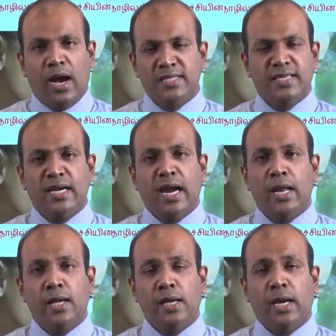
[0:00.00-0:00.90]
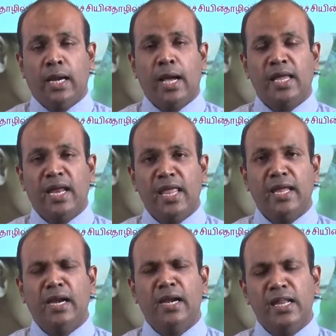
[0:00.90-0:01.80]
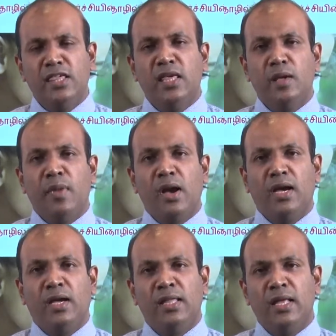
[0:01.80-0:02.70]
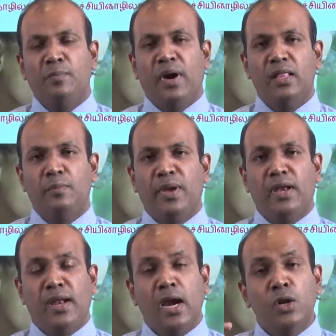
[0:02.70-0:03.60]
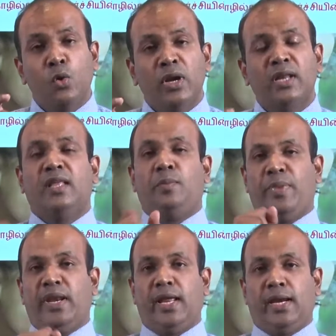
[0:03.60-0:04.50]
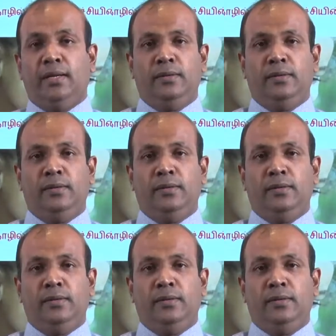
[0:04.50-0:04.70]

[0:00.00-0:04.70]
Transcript: ஆசிரியர்களாகிய நீங்கள் நிச்சயமாக இதன் பாதிப்பை நன்கு உணர்ந்திருப்பீர்கள்